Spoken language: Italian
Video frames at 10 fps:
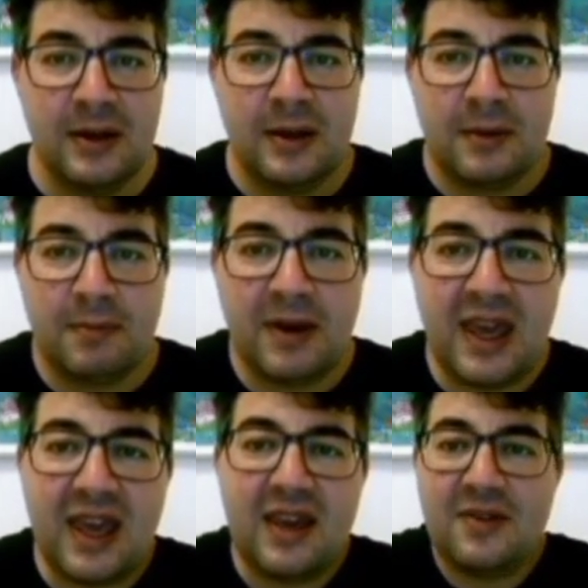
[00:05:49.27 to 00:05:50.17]

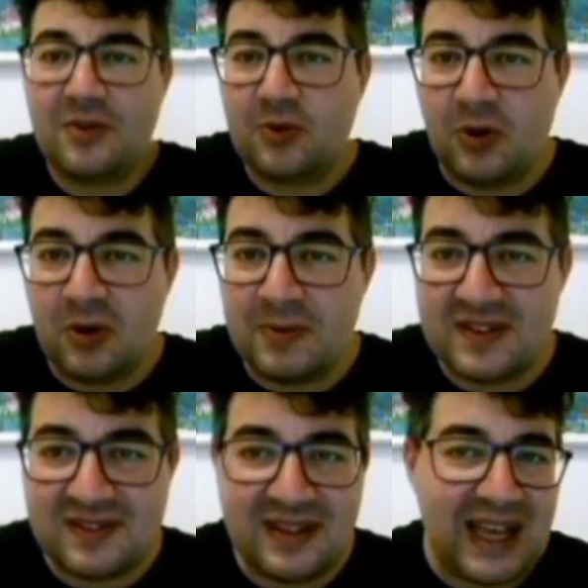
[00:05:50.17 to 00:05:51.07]
Beh, come
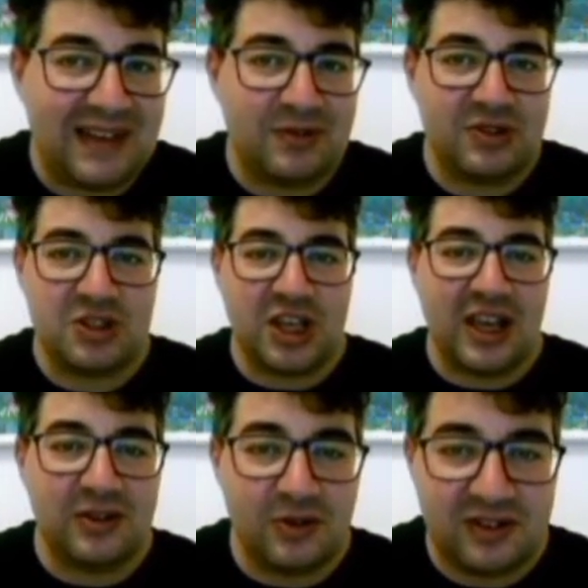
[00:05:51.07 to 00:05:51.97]
stavo
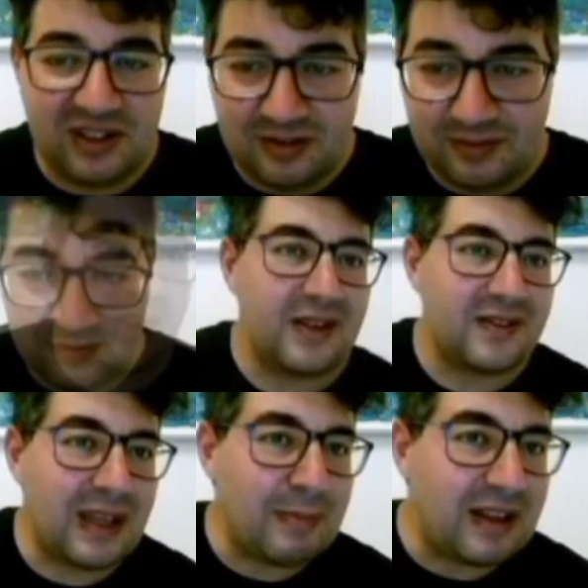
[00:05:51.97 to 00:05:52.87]
dicendoti,
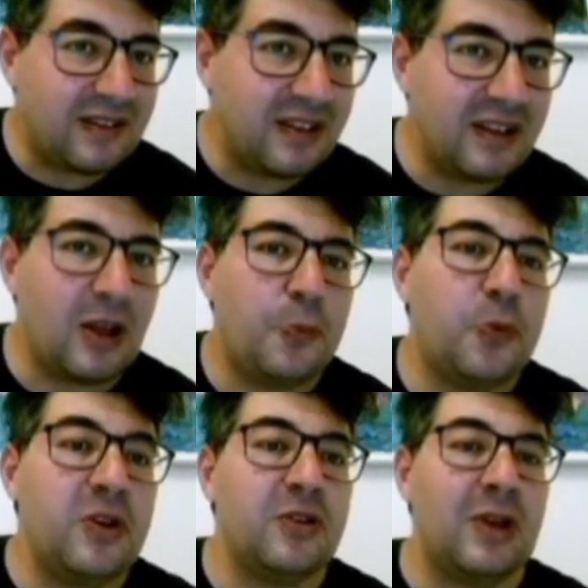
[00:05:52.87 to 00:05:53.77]
Stamattina ho
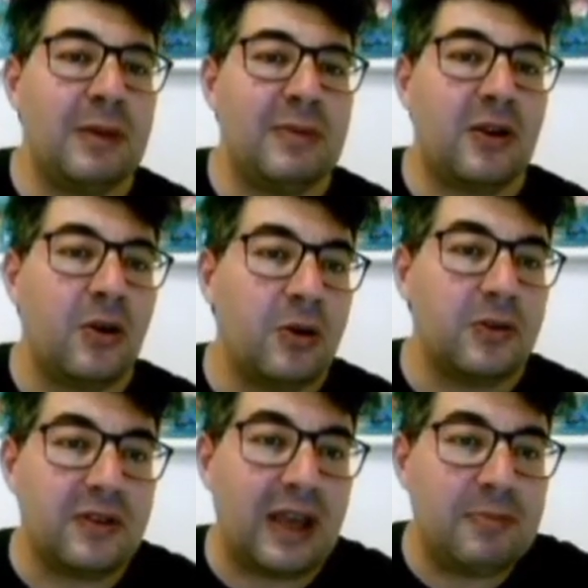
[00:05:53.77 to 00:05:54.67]
pulito la mia
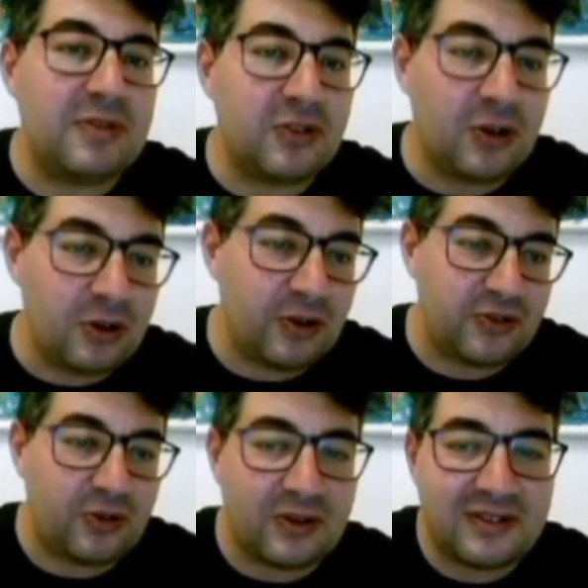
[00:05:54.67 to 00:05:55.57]
Colt e mi sono
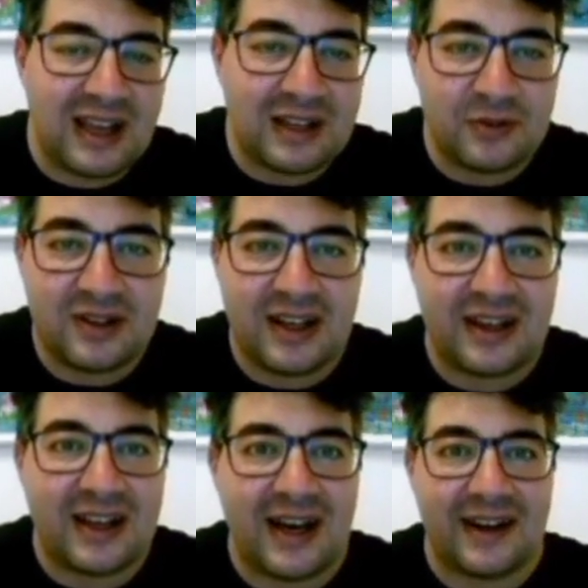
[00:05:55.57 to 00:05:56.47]
scordato di
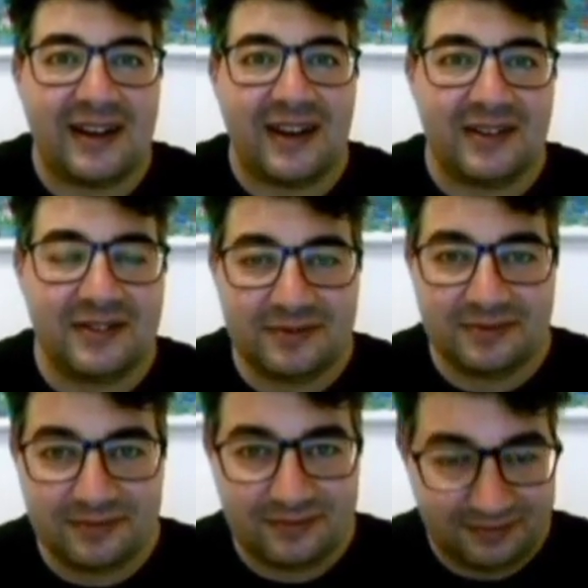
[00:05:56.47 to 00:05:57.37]
caricarla.
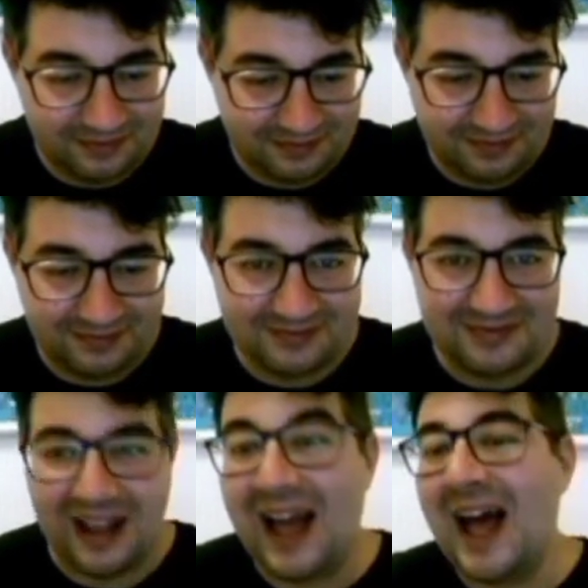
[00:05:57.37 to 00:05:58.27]

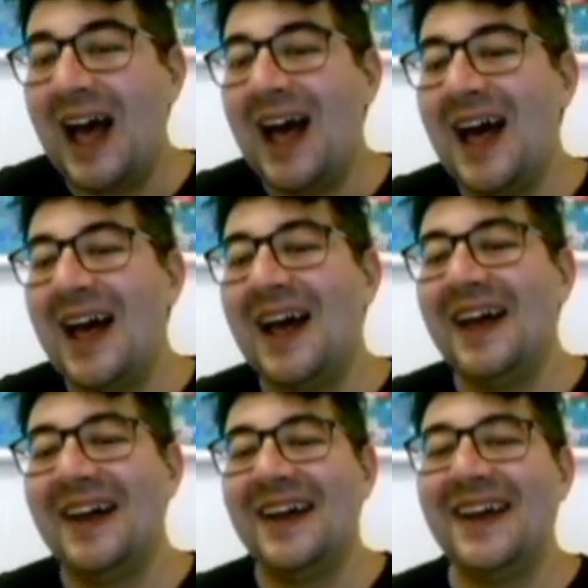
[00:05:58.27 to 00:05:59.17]

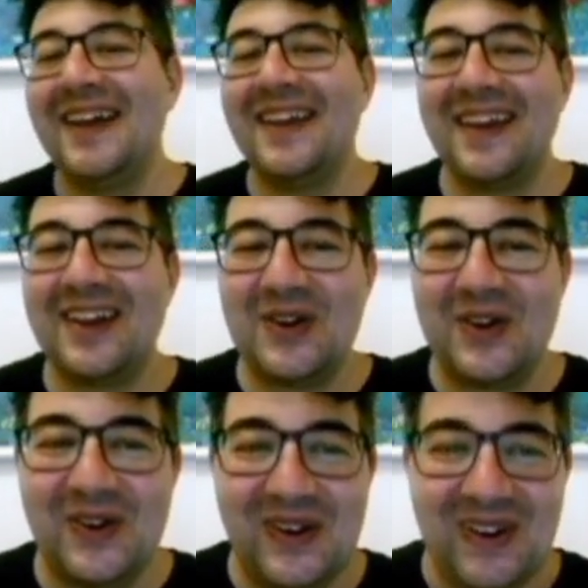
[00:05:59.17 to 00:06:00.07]
Ah,
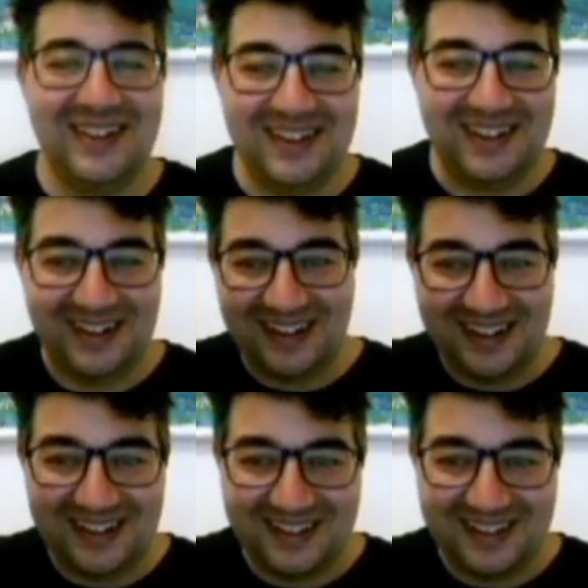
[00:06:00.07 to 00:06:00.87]
ecco. Clic.